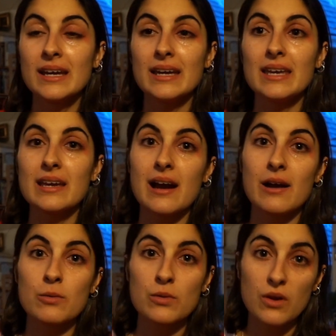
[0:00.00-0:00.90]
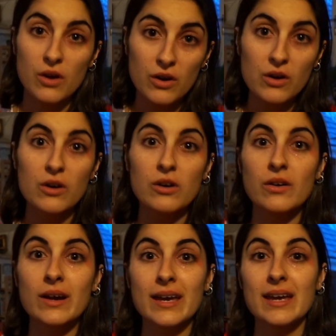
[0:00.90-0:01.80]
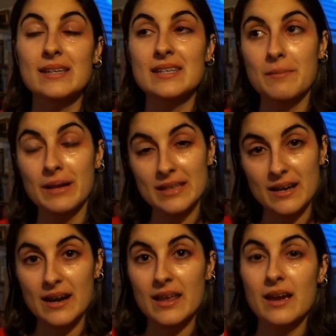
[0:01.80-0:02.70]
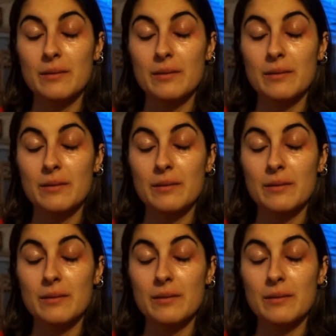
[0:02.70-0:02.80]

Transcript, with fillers: y a un hongo que se llama alternaria.